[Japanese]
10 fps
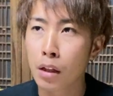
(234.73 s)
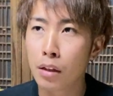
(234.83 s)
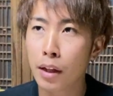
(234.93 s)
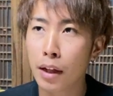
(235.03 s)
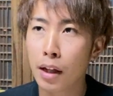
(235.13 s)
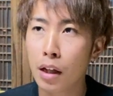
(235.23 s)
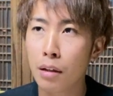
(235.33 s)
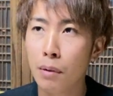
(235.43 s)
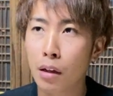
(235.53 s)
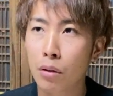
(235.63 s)

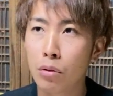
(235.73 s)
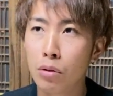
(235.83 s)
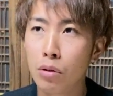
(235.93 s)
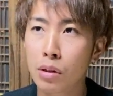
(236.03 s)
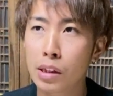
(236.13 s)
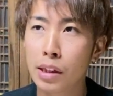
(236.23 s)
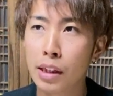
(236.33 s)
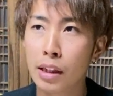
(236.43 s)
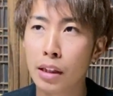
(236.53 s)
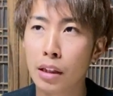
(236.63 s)
でまあこの
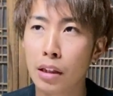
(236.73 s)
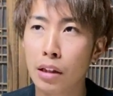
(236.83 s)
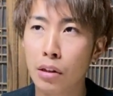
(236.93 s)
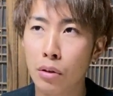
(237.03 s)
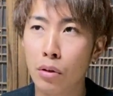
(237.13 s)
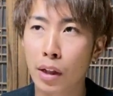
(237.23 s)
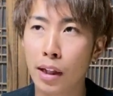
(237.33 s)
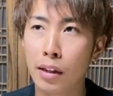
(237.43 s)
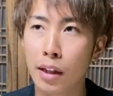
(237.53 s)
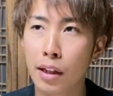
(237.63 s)
詩の
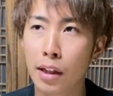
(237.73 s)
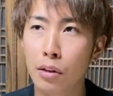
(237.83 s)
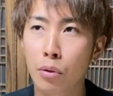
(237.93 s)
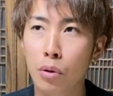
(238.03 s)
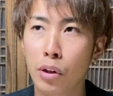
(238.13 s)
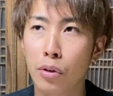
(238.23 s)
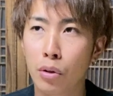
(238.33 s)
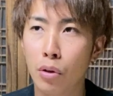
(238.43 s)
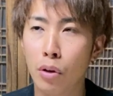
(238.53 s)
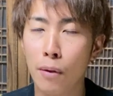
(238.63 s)
限定的なところで言う
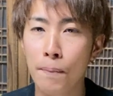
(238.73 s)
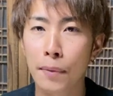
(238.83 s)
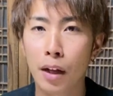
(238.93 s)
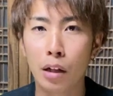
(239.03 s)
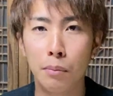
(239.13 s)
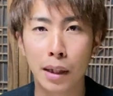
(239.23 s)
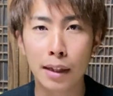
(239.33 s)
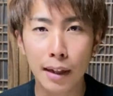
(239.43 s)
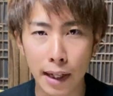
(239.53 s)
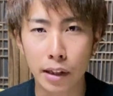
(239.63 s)
とあの
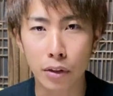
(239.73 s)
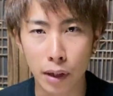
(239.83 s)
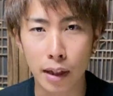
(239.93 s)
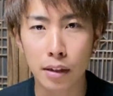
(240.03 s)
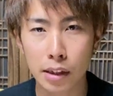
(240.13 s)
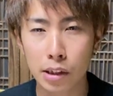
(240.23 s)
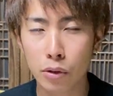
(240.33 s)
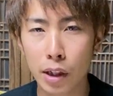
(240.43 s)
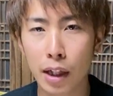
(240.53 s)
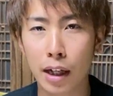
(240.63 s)
マテガイっていうね
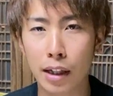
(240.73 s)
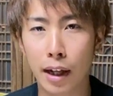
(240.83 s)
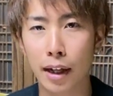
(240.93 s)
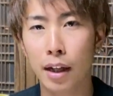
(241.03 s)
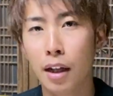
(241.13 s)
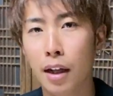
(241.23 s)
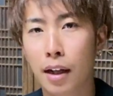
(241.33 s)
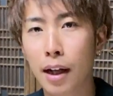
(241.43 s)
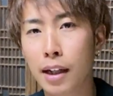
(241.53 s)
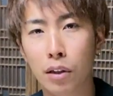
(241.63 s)
潮干狩りで
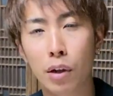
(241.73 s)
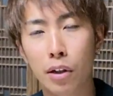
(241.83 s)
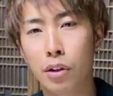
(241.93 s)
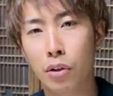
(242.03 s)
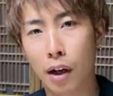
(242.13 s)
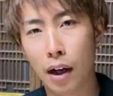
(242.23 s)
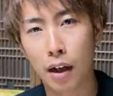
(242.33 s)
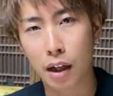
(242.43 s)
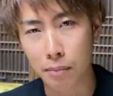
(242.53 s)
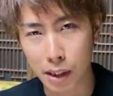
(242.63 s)
貝が取れるっていうのが
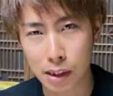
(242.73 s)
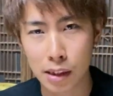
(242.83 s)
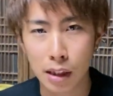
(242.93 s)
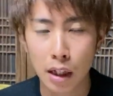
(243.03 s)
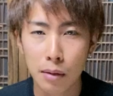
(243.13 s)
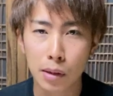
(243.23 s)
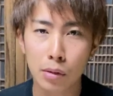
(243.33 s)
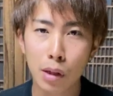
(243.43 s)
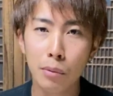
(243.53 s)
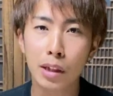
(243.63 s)
あります
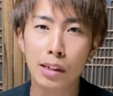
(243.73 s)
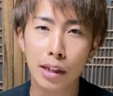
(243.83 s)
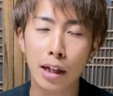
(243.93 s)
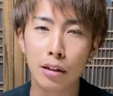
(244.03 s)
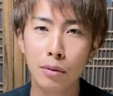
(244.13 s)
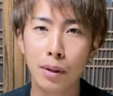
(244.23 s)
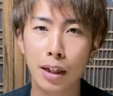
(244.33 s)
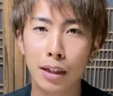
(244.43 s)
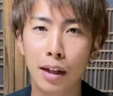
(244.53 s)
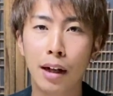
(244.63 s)
それもですね
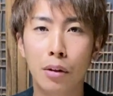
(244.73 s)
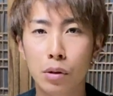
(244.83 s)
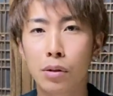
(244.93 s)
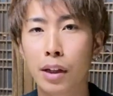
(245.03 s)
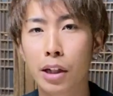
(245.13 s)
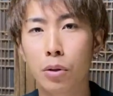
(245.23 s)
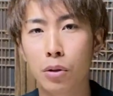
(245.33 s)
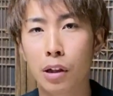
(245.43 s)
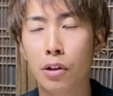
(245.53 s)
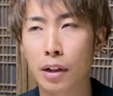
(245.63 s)
海だからこそできるこ
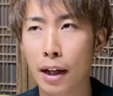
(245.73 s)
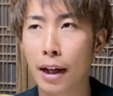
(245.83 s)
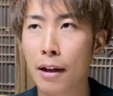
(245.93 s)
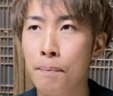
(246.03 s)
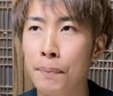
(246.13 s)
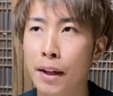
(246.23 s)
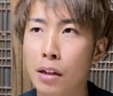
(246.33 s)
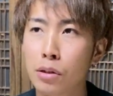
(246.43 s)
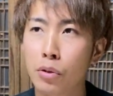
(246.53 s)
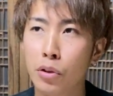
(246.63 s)
となので
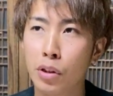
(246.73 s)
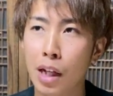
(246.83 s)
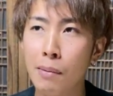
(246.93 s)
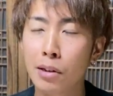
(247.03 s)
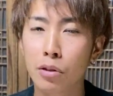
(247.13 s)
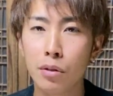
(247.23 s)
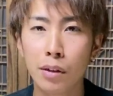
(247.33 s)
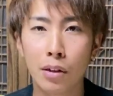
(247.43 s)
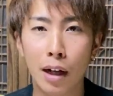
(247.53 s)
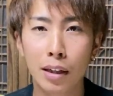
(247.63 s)
そういう山と
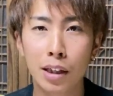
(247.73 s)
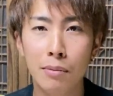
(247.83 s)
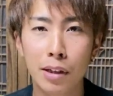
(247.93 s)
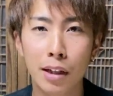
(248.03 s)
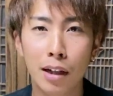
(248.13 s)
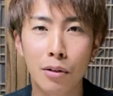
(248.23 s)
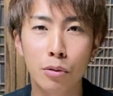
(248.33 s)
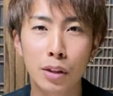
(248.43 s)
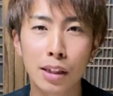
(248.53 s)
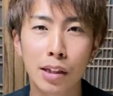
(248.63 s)
海のアクティビティがこ
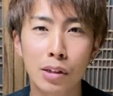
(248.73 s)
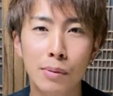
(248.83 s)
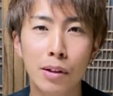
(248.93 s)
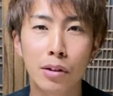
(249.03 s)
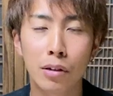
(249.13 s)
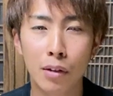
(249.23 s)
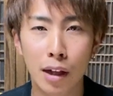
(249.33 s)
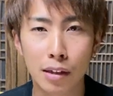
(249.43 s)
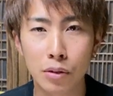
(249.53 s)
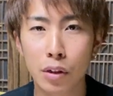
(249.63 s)
う2つ楽しめるっていうの
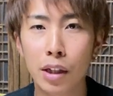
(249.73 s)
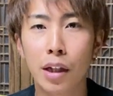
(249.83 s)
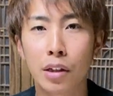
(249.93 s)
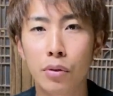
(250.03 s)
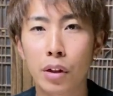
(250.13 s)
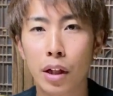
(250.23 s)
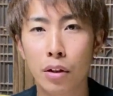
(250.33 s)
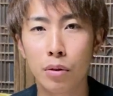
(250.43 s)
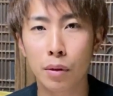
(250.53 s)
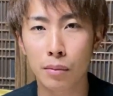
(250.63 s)
はすごいいいなというふう
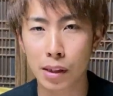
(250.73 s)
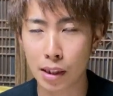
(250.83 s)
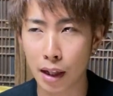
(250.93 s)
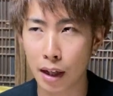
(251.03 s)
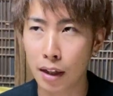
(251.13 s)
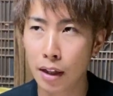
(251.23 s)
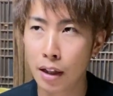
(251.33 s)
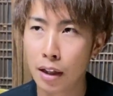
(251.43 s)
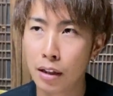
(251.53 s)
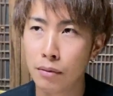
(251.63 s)
に思いました
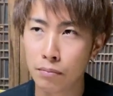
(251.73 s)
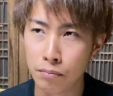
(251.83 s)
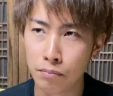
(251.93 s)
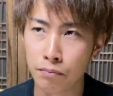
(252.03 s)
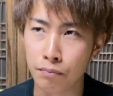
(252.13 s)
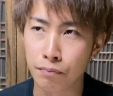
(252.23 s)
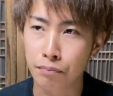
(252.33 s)
うん